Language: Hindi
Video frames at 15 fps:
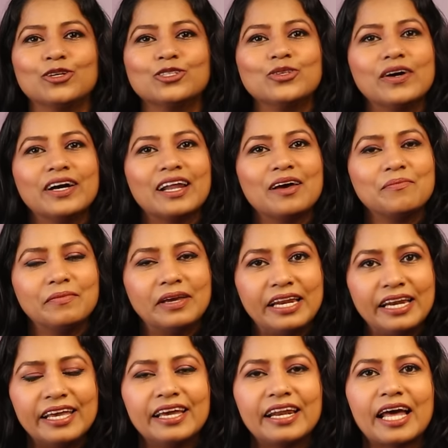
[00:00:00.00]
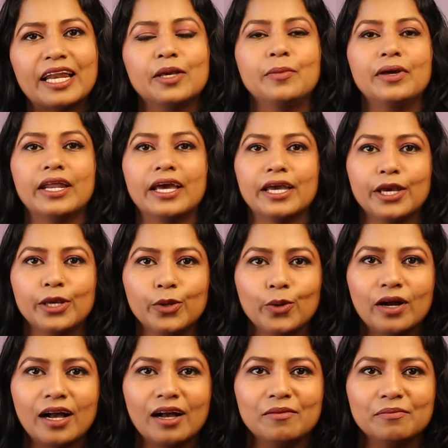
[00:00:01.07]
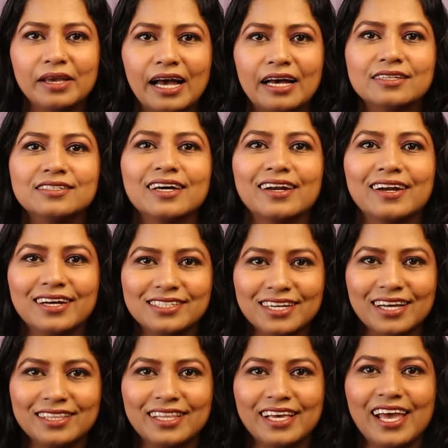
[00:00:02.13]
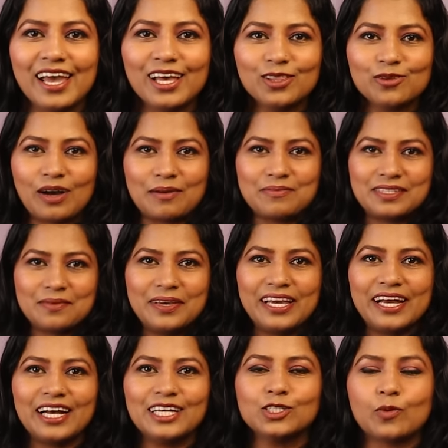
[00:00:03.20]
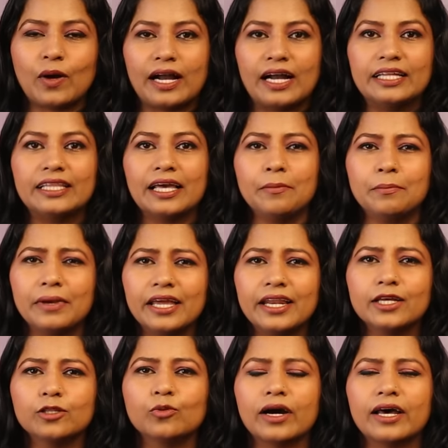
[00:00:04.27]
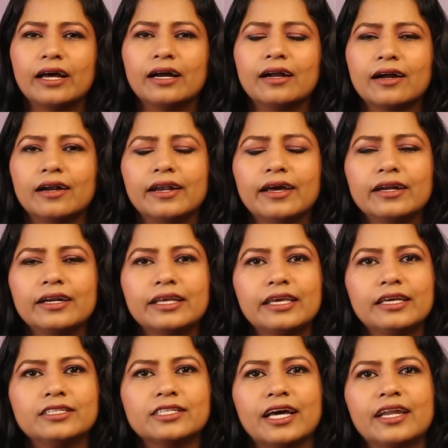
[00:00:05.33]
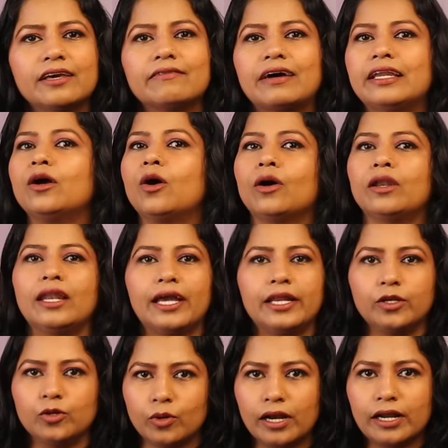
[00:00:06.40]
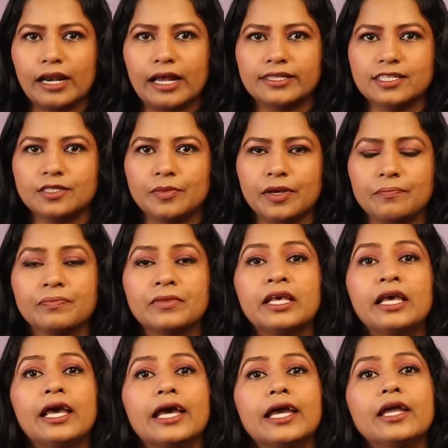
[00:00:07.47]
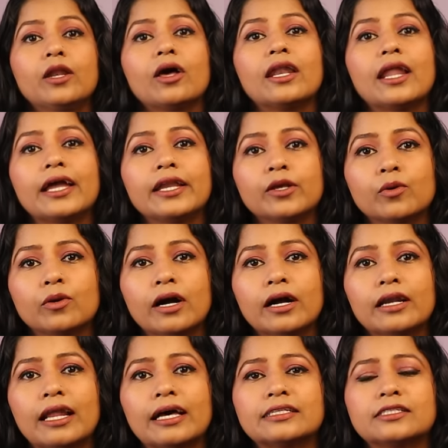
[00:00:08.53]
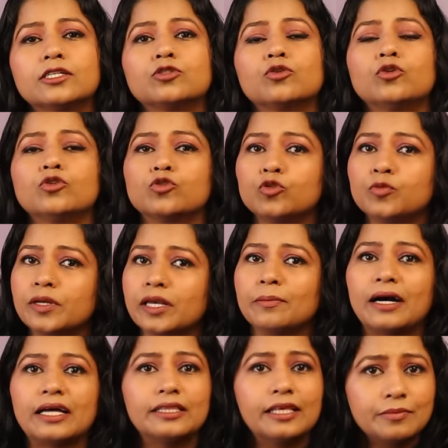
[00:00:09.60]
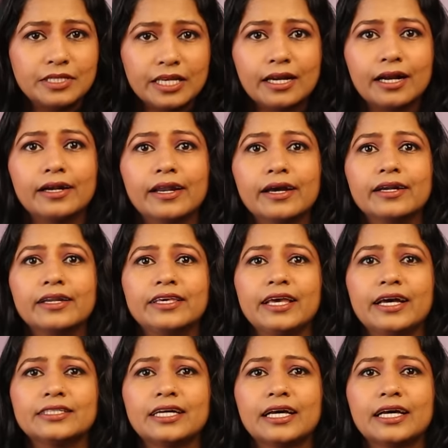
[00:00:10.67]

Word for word: दोस्तों अगर आप मेरी निगरानी में रह के योग का अभ्यास करना चाहते हैं तो आप सभी का स्वागत है मेरे द्वारा कंडक्ट की जाने वाली ऑनलाइन योगा क्लासेस में इन ऑनलाइन योगा क्लासेस को जूम के माध्यम से कंडक्ट किया